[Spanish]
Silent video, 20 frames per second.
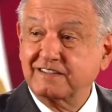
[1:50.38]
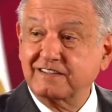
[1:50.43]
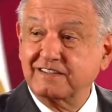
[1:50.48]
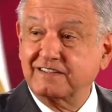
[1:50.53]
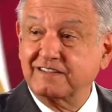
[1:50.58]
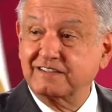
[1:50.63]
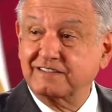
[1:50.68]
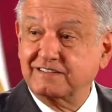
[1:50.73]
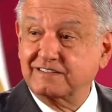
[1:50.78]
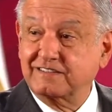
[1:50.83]

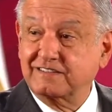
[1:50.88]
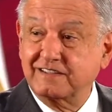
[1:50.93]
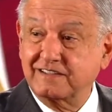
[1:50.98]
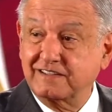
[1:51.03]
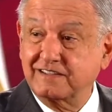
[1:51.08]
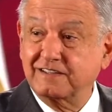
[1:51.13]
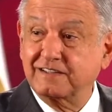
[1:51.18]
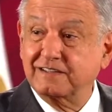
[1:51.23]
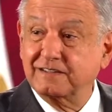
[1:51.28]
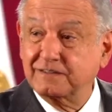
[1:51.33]

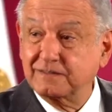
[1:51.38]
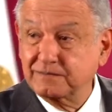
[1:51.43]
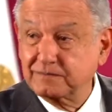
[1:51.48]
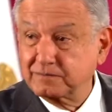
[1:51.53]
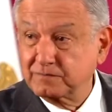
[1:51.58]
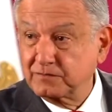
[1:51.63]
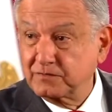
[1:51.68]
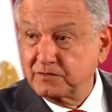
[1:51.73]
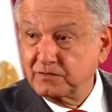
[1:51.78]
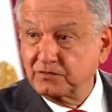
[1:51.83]
este,
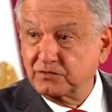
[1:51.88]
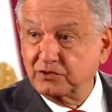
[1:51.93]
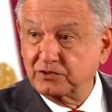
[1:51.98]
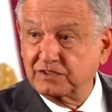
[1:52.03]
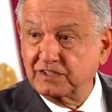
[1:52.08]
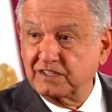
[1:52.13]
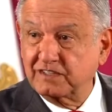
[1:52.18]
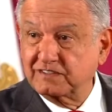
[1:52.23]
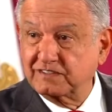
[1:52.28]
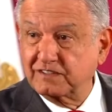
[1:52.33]

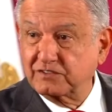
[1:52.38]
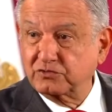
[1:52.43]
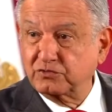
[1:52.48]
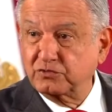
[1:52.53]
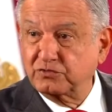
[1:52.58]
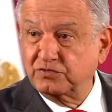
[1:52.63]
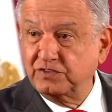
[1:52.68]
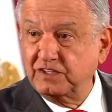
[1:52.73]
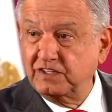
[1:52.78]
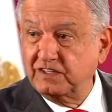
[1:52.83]
fortalecer
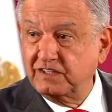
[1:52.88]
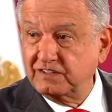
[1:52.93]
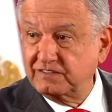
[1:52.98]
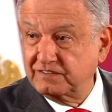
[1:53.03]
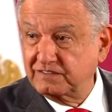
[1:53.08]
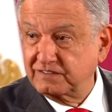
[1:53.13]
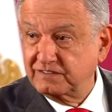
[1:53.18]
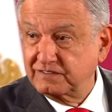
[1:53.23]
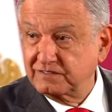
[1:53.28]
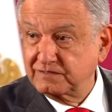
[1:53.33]
sus
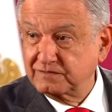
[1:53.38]
filas